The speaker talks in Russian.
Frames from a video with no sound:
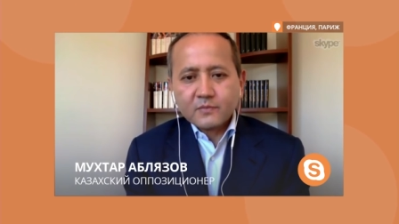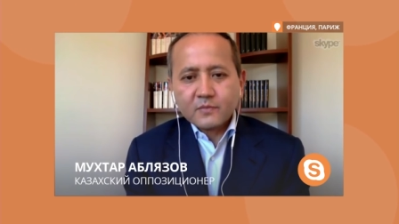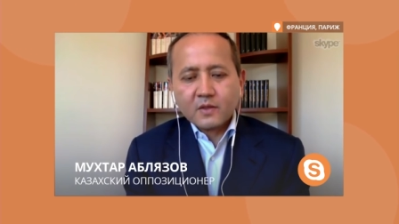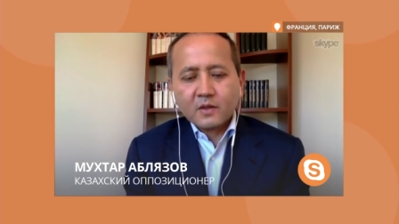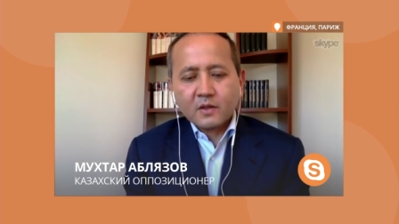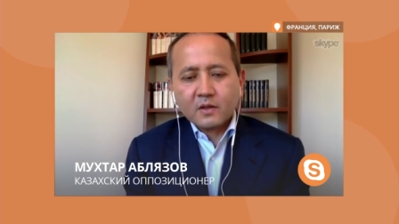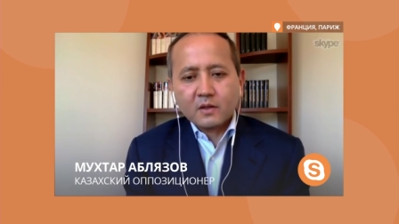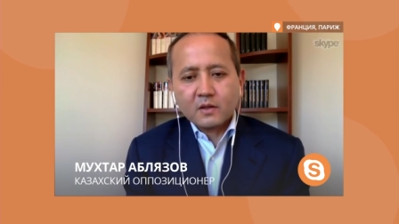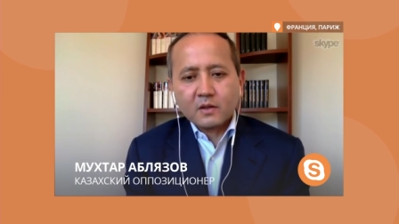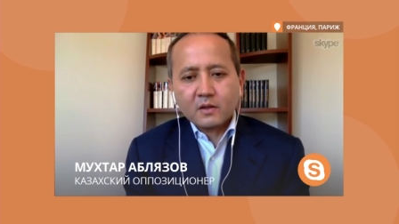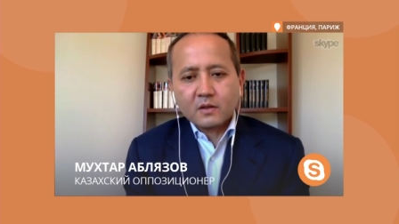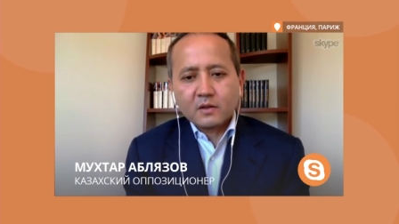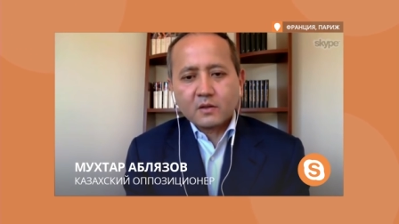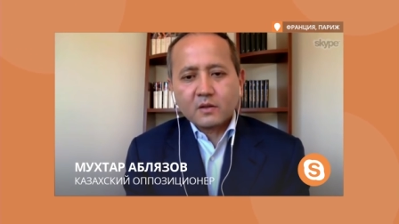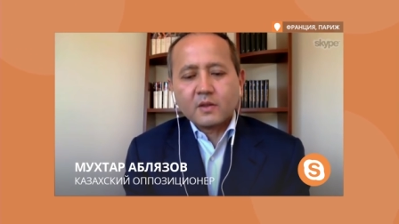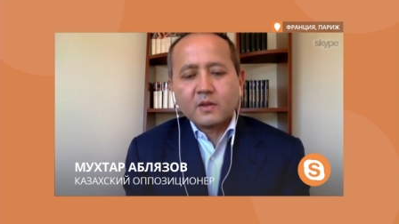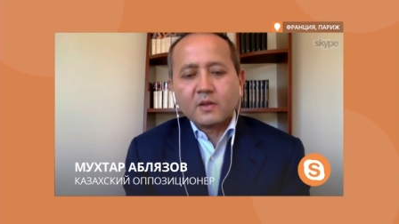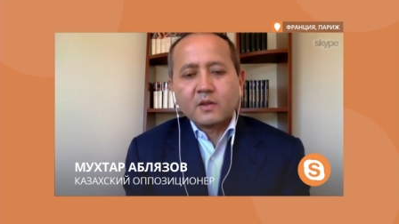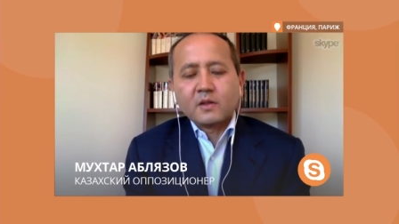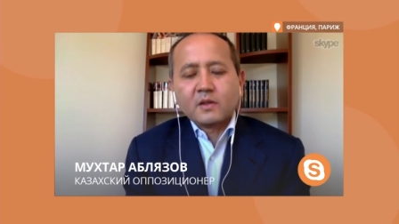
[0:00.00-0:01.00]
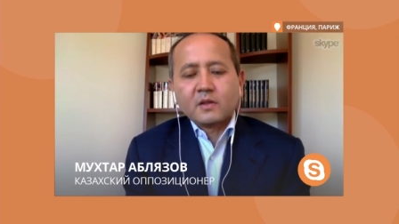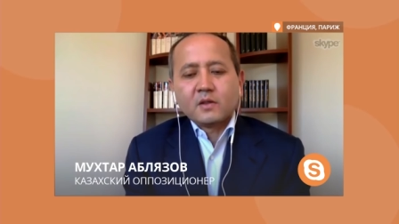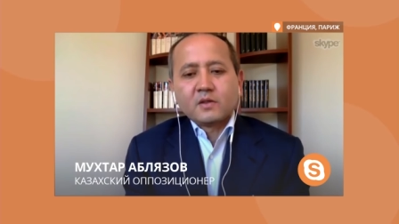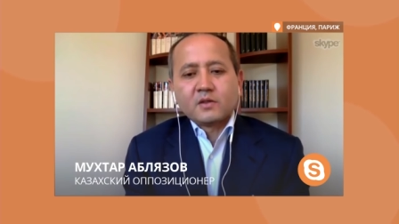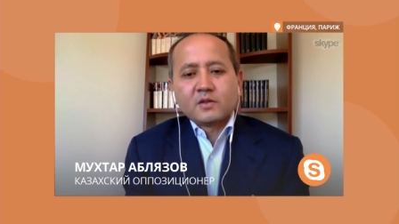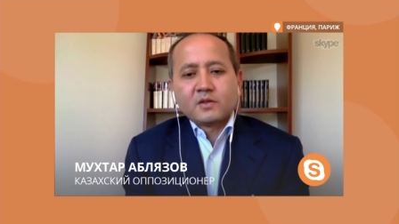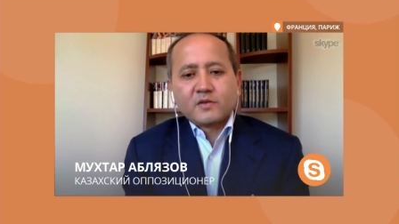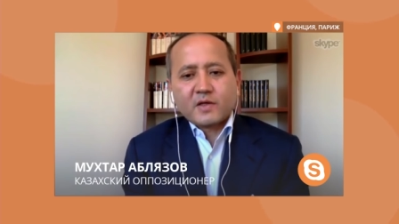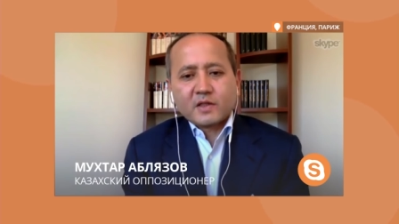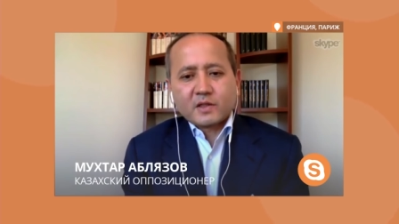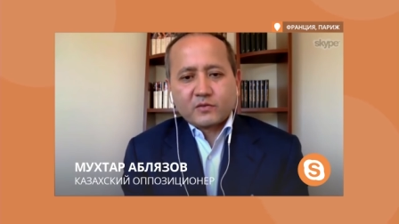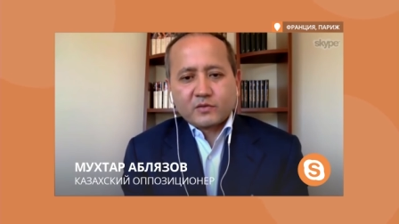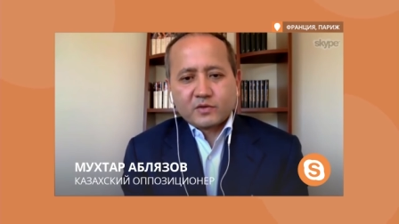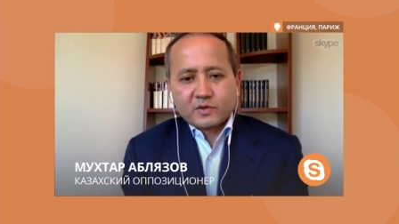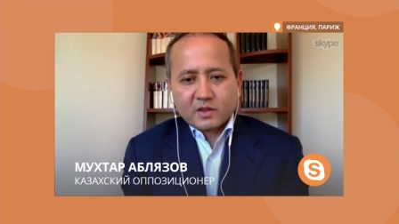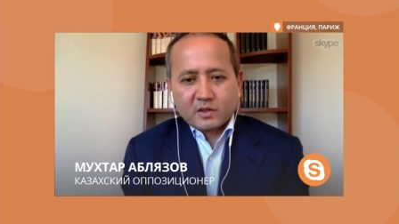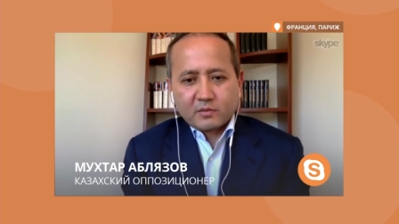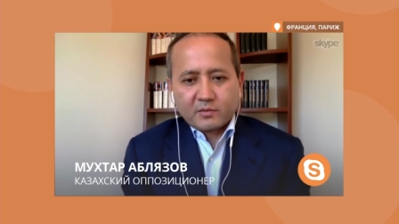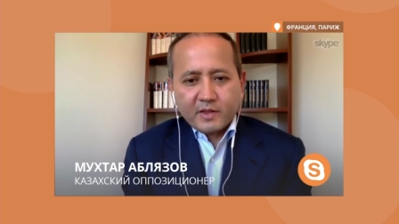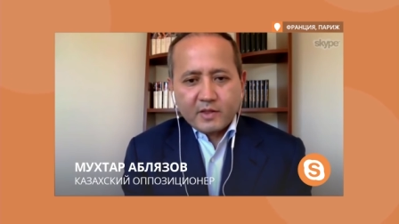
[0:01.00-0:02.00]
9 а,
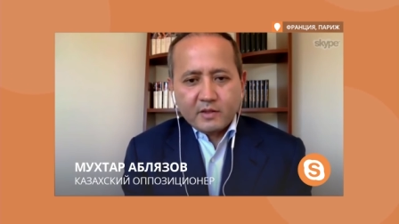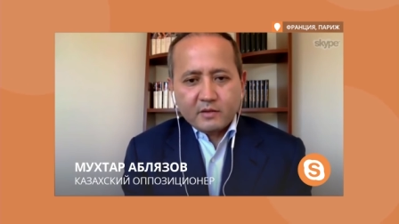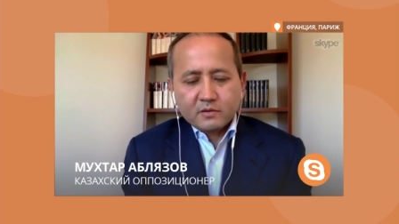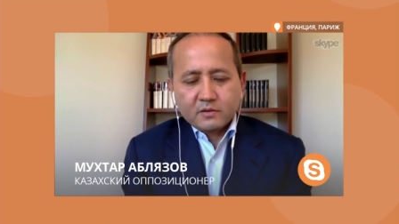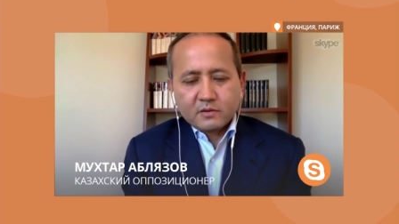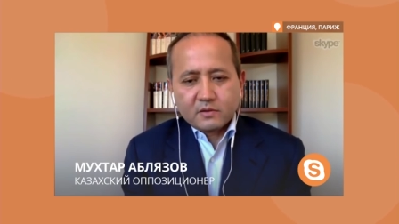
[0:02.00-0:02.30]
декабря